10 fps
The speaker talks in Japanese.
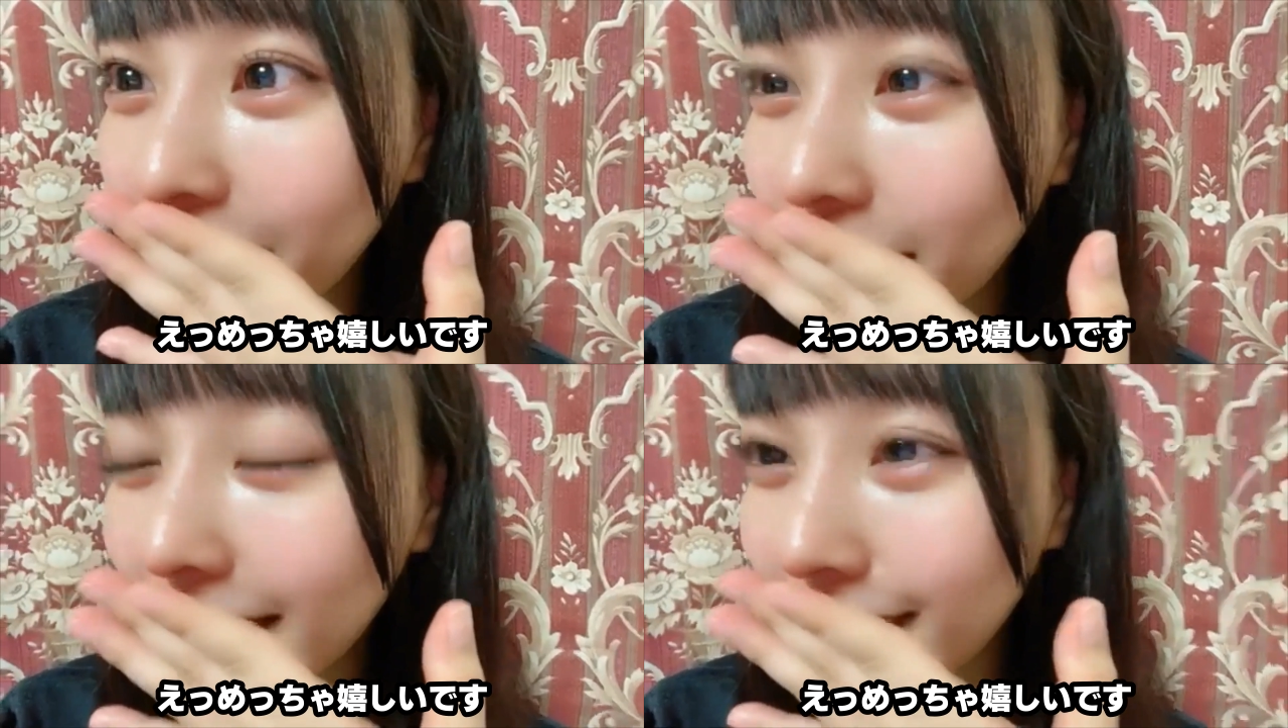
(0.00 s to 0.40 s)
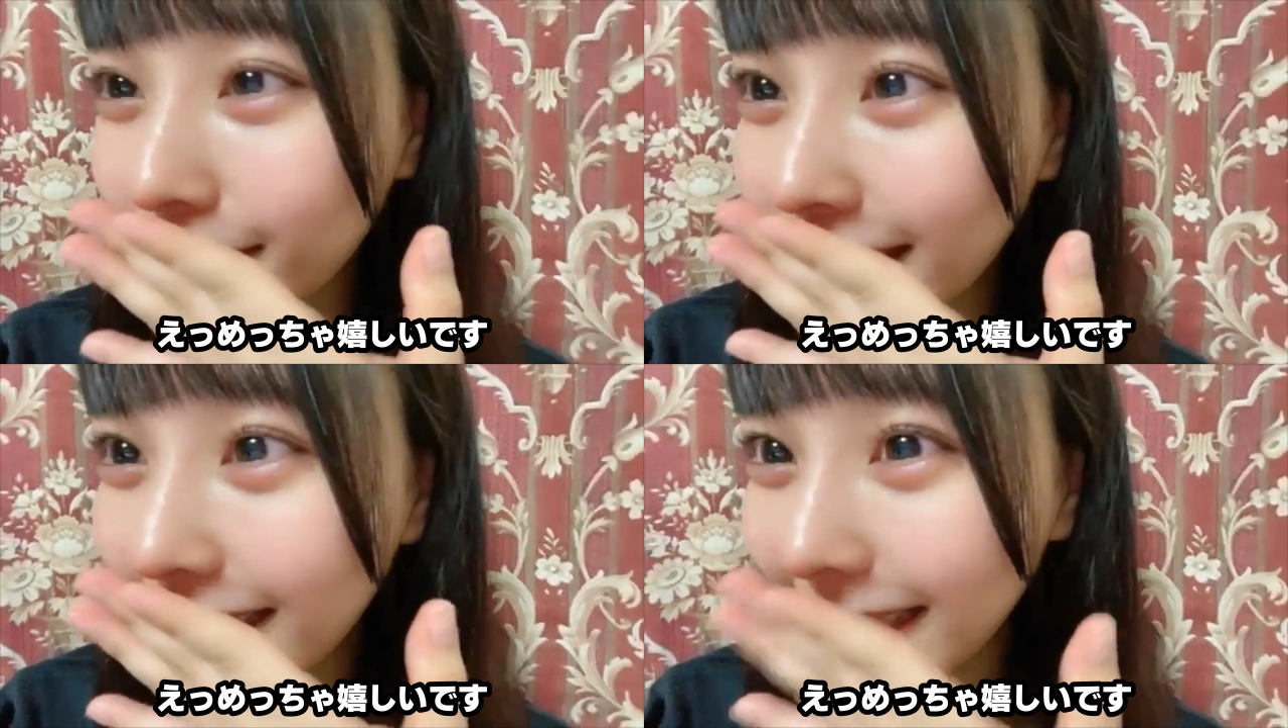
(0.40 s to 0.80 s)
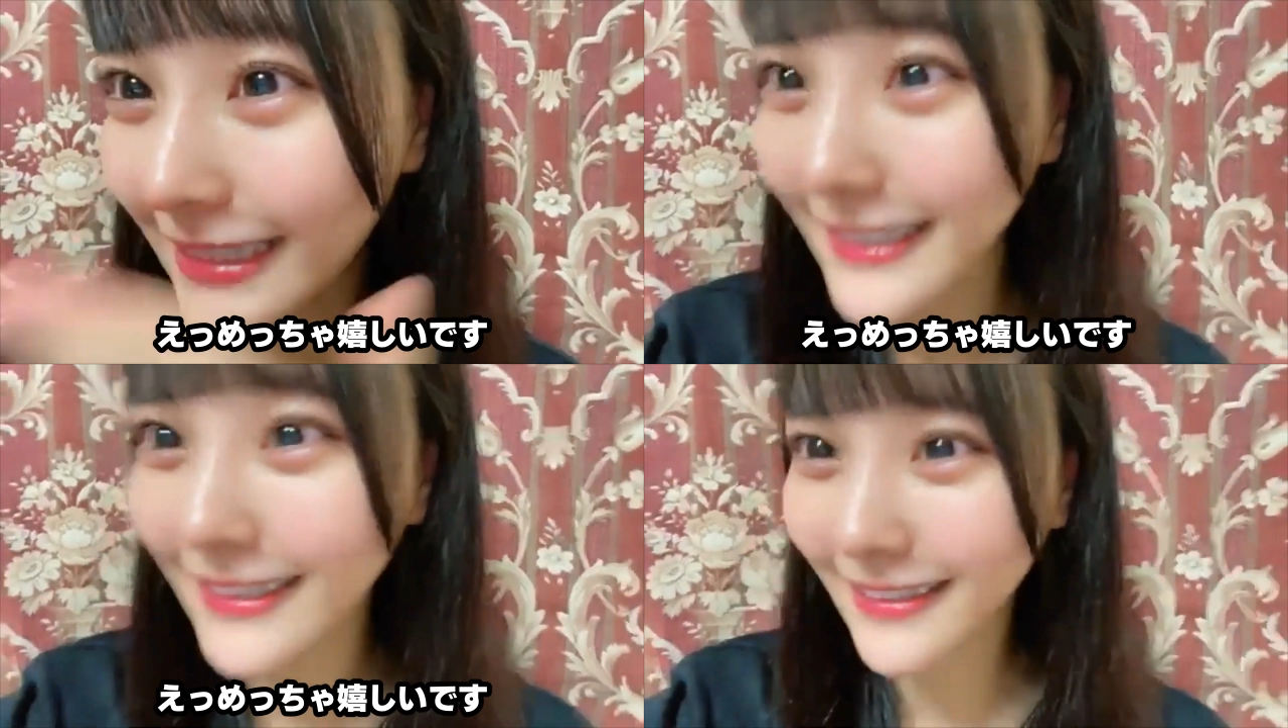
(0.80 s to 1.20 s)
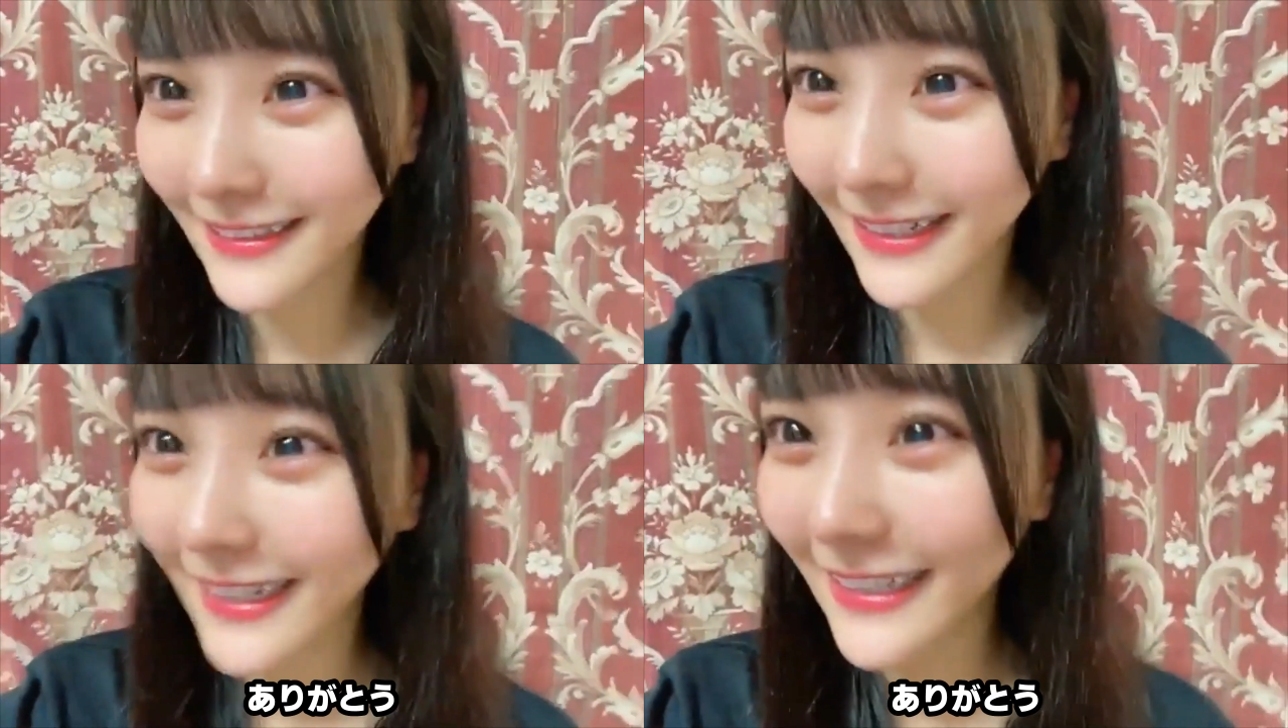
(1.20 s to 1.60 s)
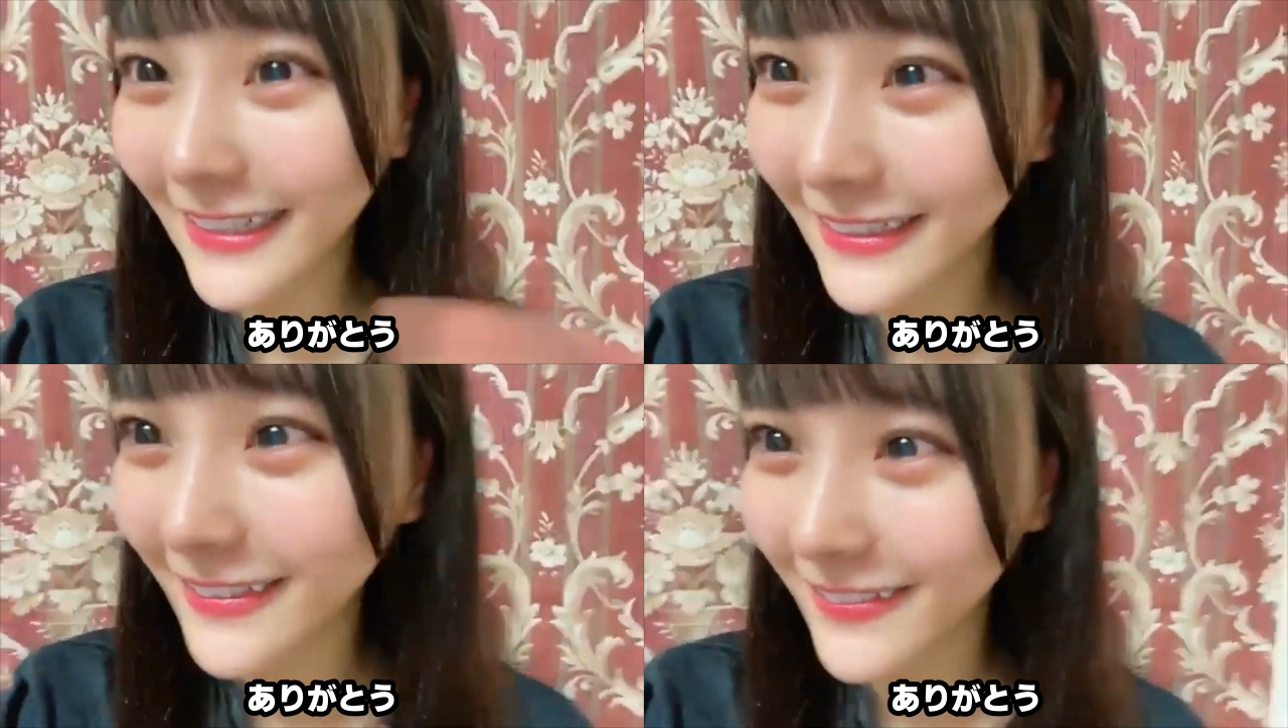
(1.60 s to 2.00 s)
めっちゃ嬉しいです。あ
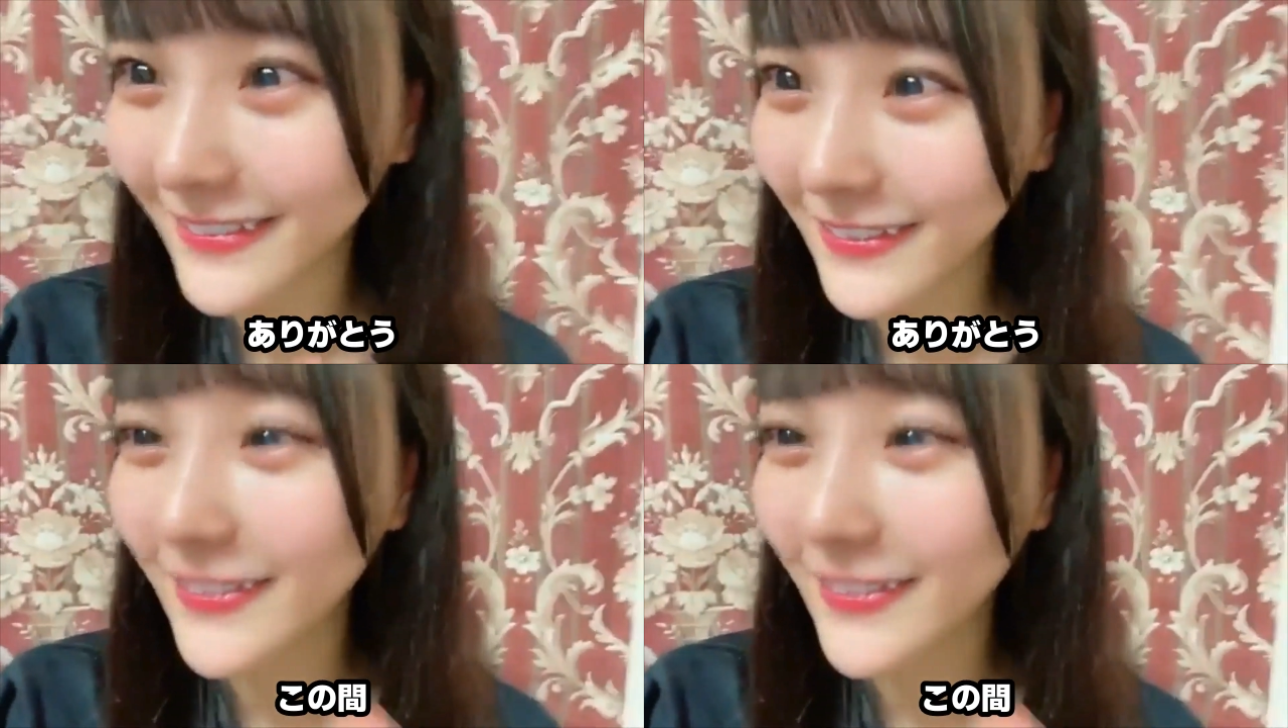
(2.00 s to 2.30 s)
りがとう。